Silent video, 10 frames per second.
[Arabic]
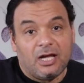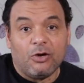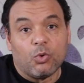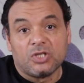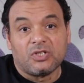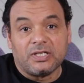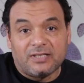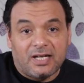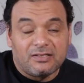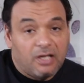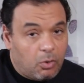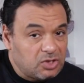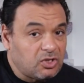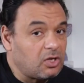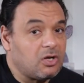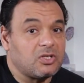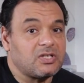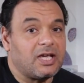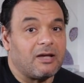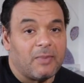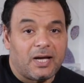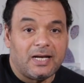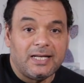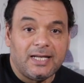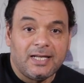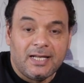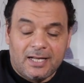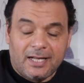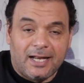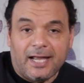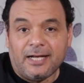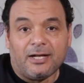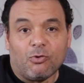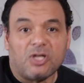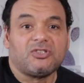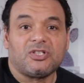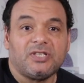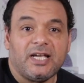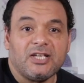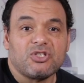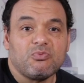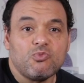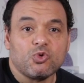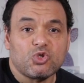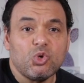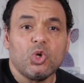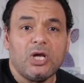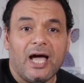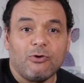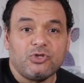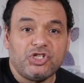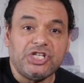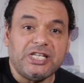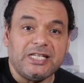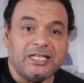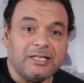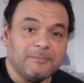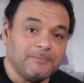الوتر التالت ده وتر خاص يا جماعه ليه لان الوتر ده اسمه سول او جي